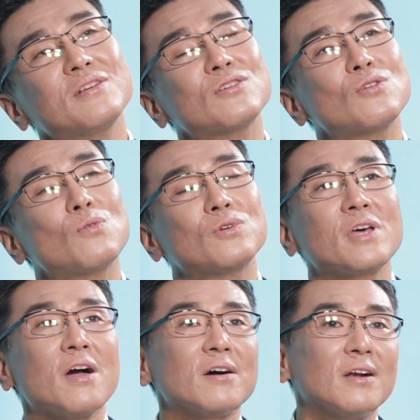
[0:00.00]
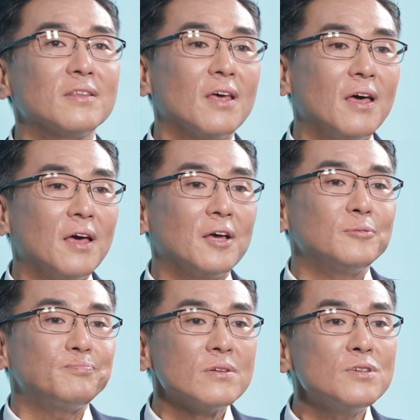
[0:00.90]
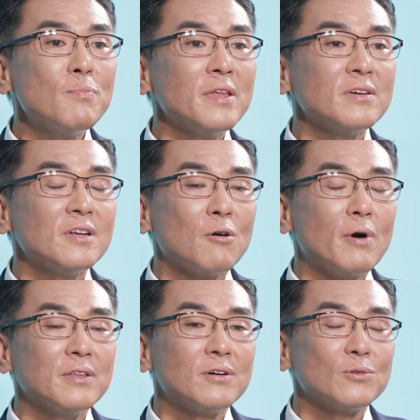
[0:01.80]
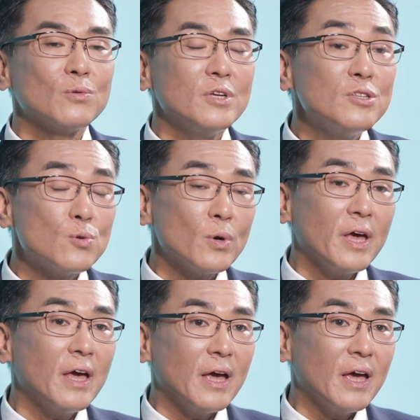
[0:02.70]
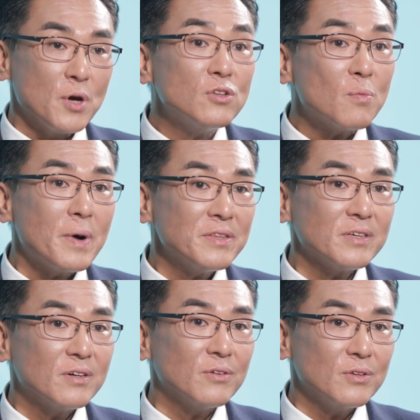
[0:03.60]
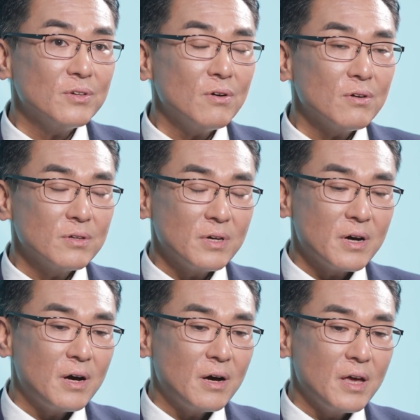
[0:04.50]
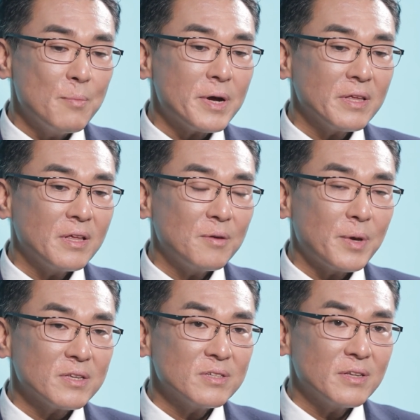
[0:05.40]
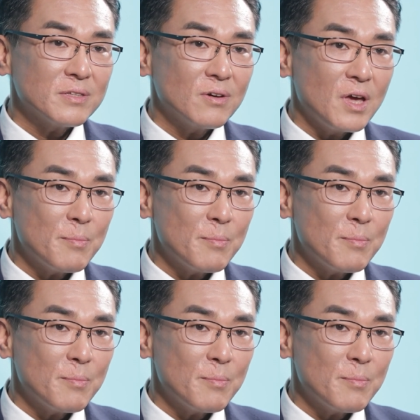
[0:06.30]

상식적으로 생각을 할 때 전신 반응이라고 하는 것도 일종의 면역 반응이거든요. 그러니까 mRNA 백신에서